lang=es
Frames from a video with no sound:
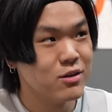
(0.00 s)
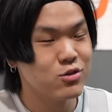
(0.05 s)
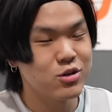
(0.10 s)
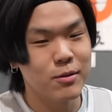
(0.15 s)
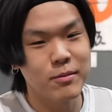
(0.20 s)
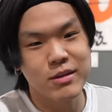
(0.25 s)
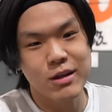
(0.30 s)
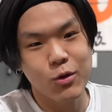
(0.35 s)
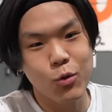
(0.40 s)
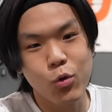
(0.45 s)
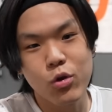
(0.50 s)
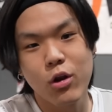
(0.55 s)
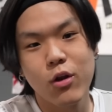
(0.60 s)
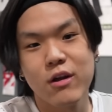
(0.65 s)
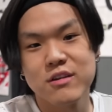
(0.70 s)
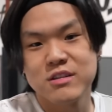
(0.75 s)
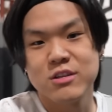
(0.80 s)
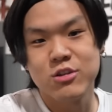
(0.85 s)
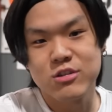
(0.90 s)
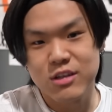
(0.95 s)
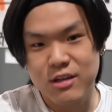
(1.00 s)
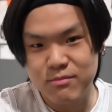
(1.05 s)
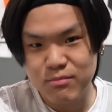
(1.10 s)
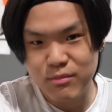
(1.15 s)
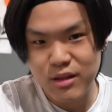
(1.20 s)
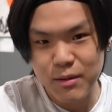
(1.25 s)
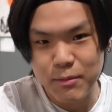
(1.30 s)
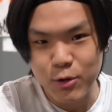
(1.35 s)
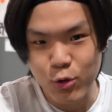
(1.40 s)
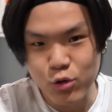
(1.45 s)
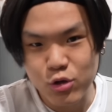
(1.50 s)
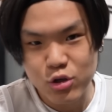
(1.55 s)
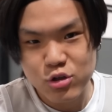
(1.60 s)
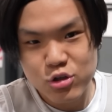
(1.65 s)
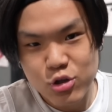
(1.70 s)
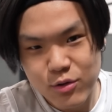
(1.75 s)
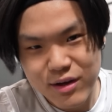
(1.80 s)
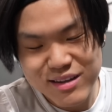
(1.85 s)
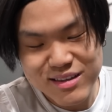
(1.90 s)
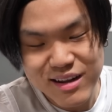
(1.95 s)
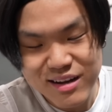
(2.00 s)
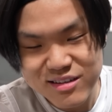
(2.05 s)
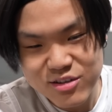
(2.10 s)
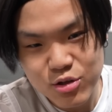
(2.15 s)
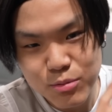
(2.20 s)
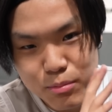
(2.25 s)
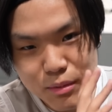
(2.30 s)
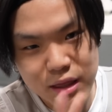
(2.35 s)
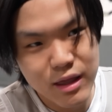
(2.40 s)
solamente Curry hace, no sé, 10 minutos. Yo voy a estar haciendo en